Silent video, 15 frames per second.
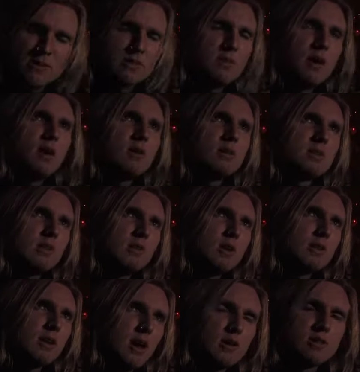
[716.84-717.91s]
es immer auch, die
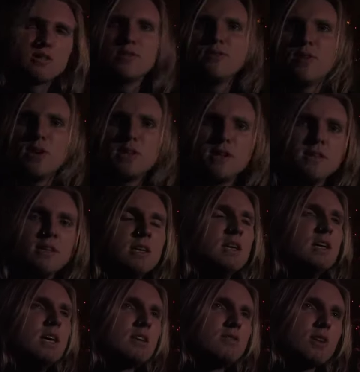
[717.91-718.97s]
Leute herauszufordern.
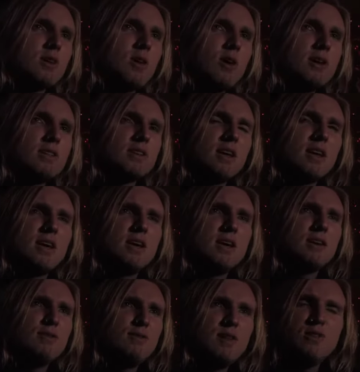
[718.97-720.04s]
Ich werde heute
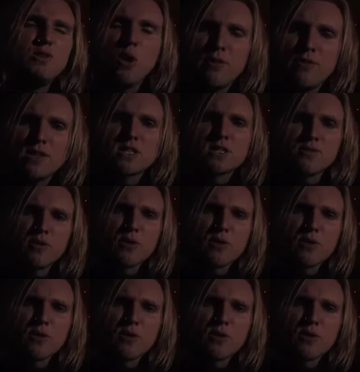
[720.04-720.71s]
äh, viel norwegische